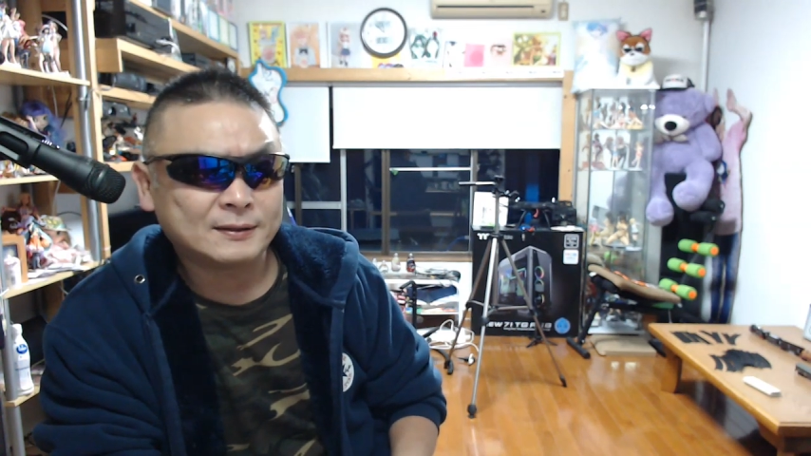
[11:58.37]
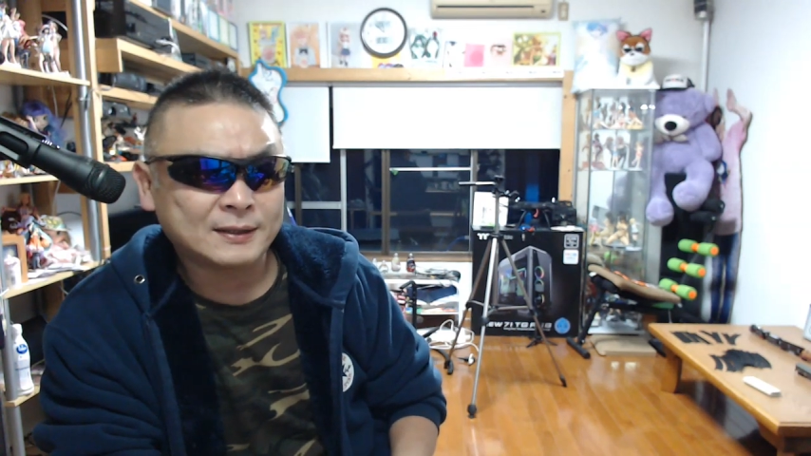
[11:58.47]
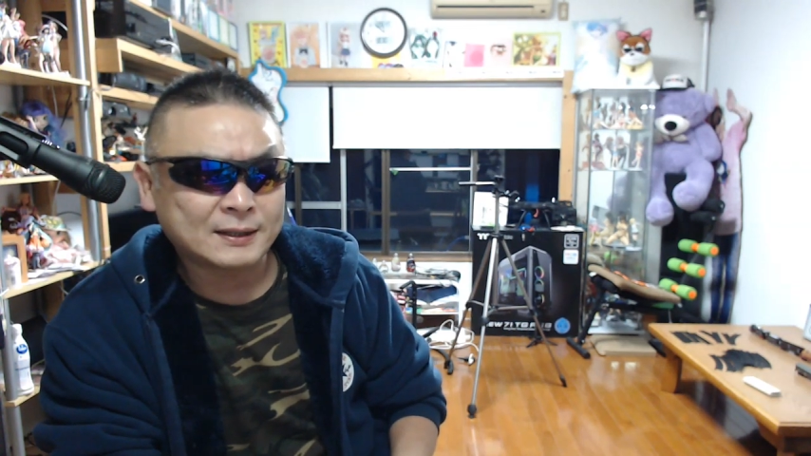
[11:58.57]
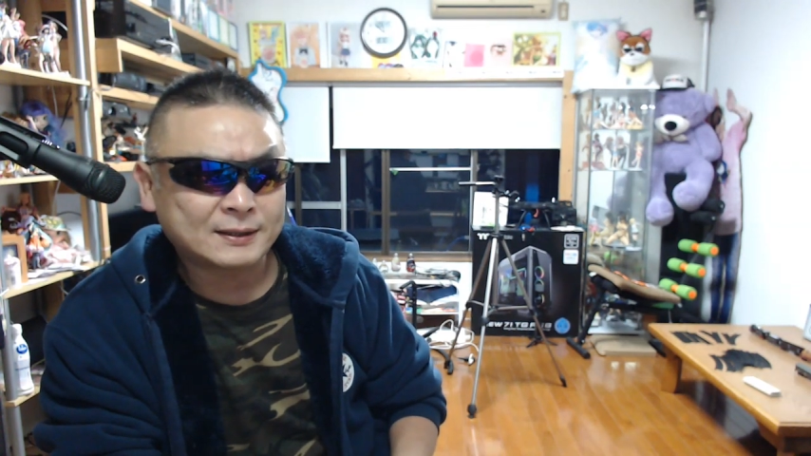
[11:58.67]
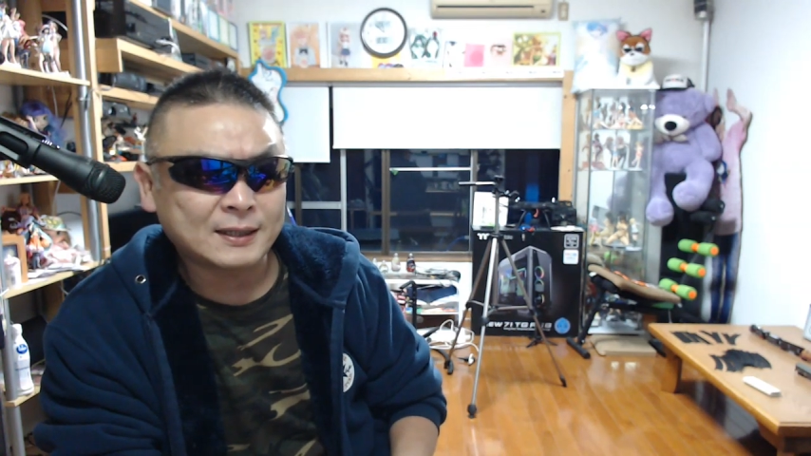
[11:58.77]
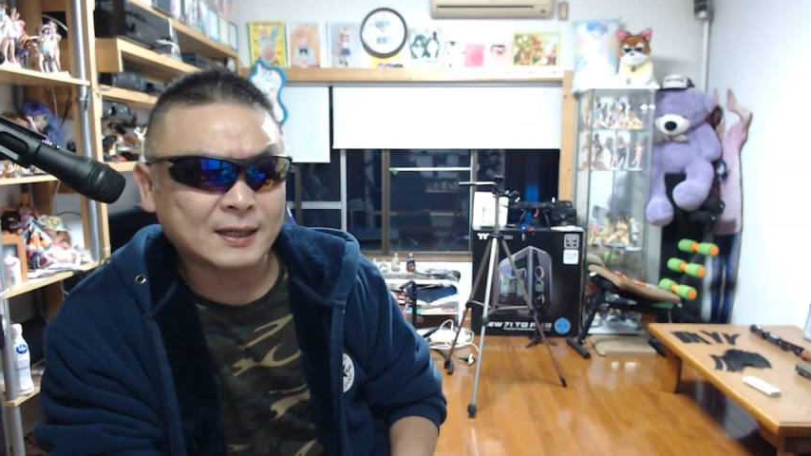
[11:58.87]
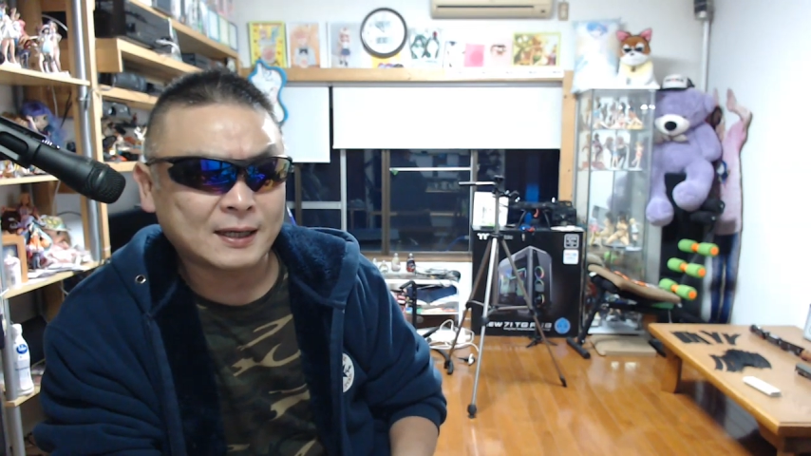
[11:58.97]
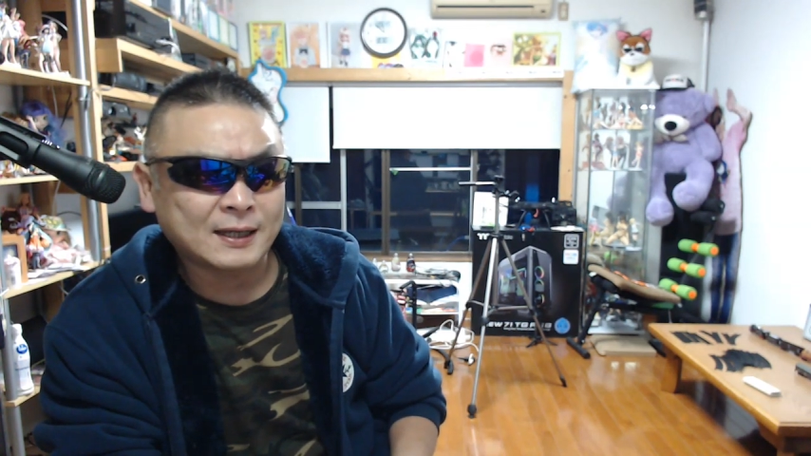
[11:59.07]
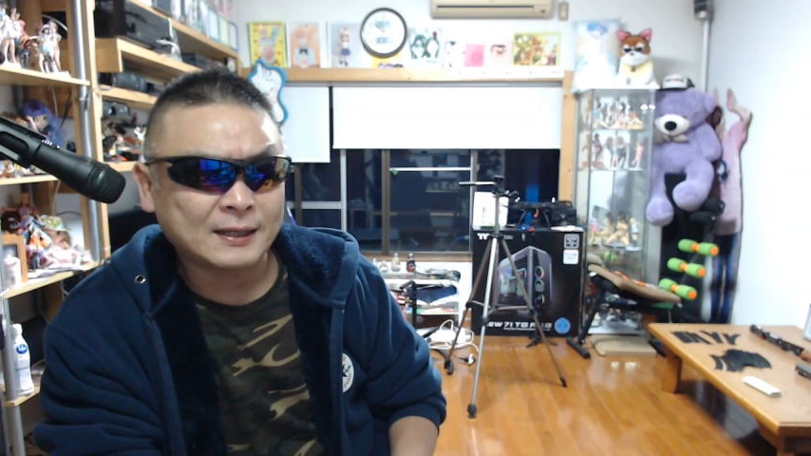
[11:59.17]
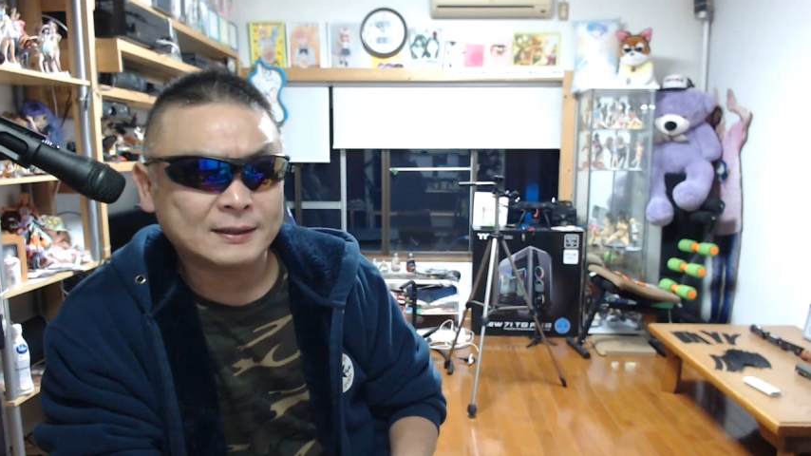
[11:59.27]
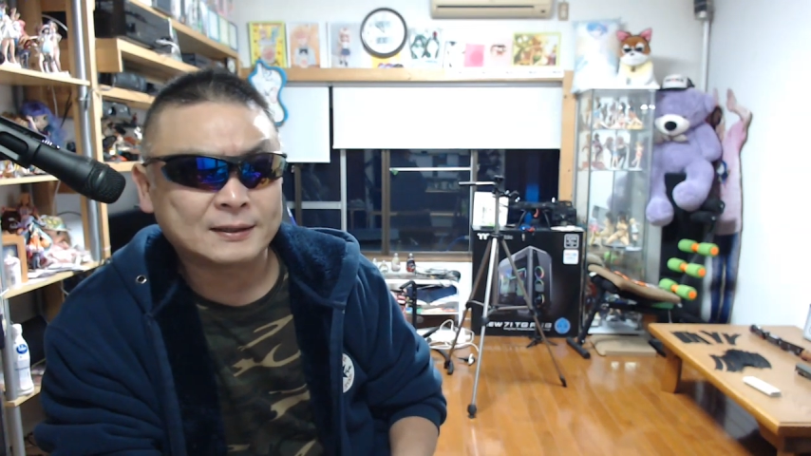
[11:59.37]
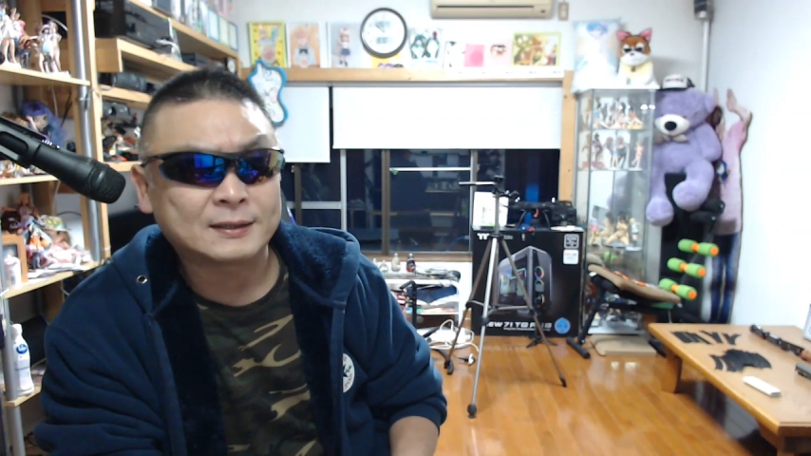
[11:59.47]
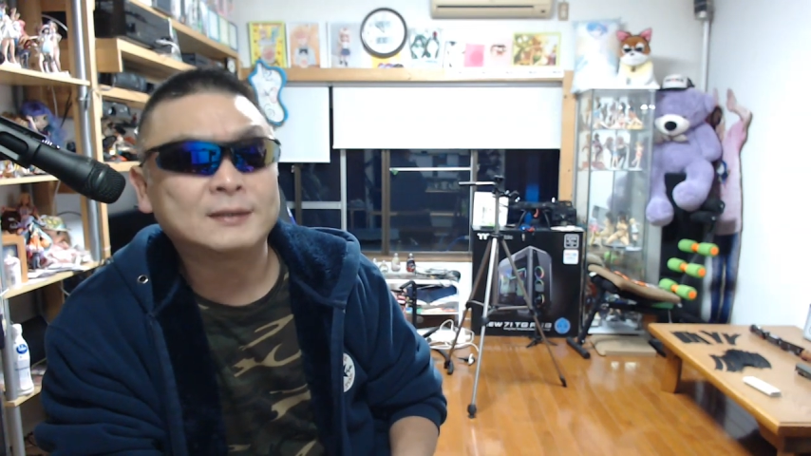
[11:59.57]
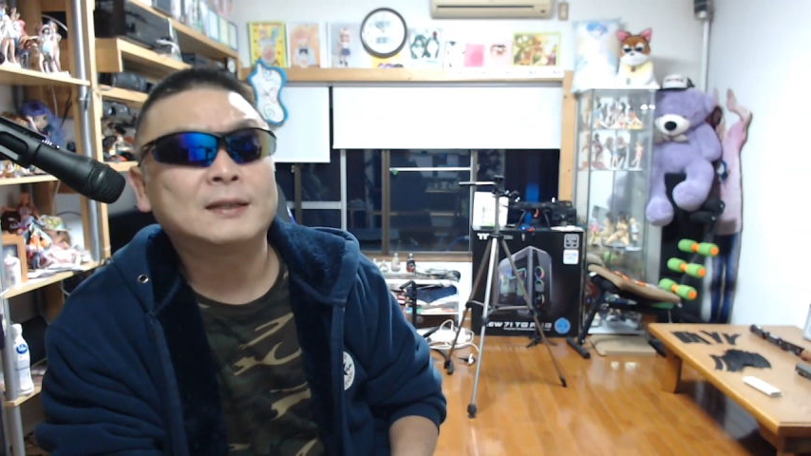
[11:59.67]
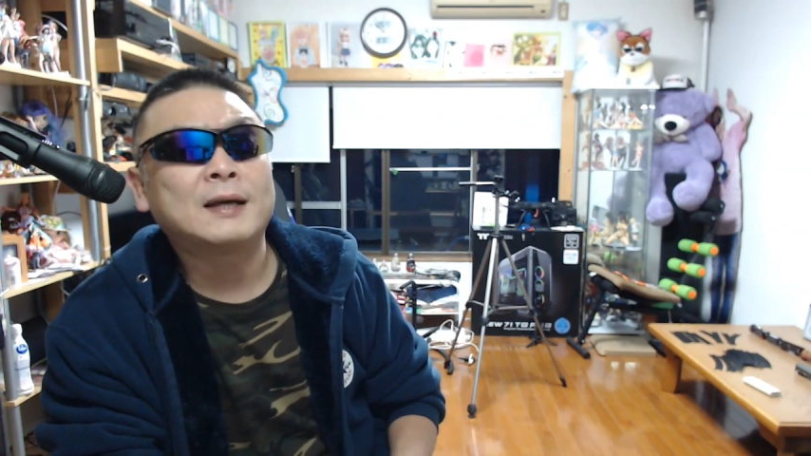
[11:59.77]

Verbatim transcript: やっちゃならない信